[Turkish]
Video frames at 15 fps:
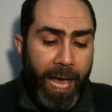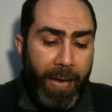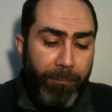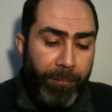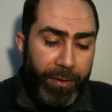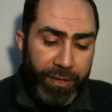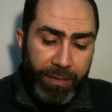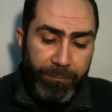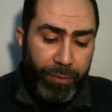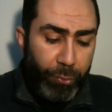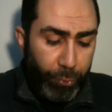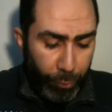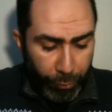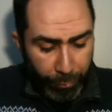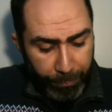en başa
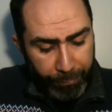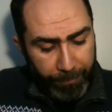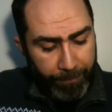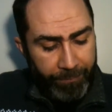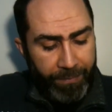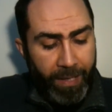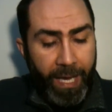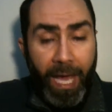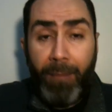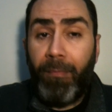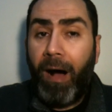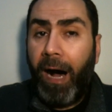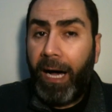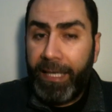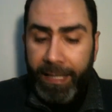bir dönüp
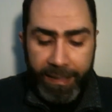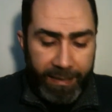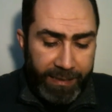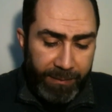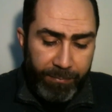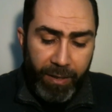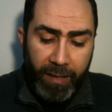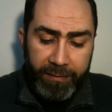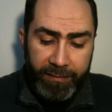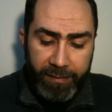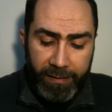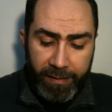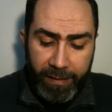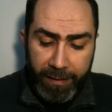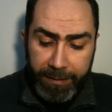hem ayetleri bir
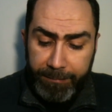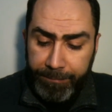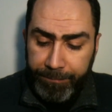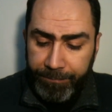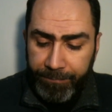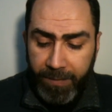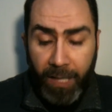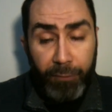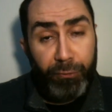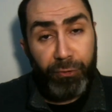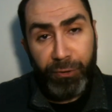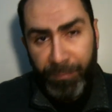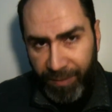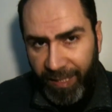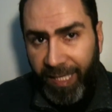hatırlayalım. Daha
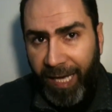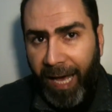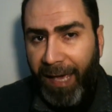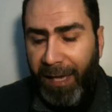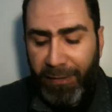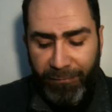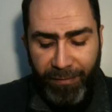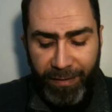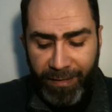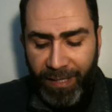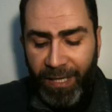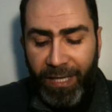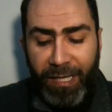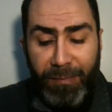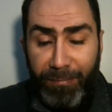doğrusu bir tek ayet var.
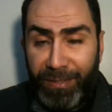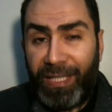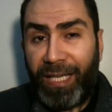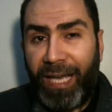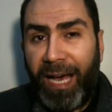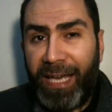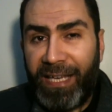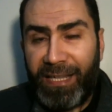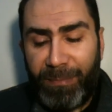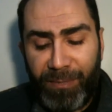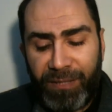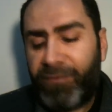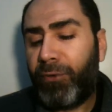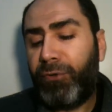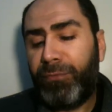Bir tek
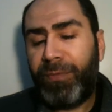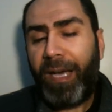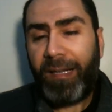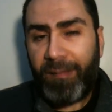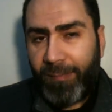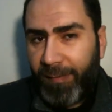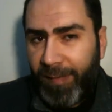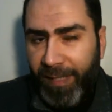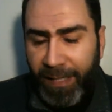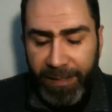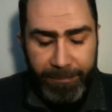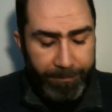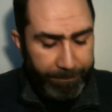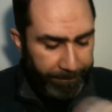ayetimiz var onu bir hatırlayalım.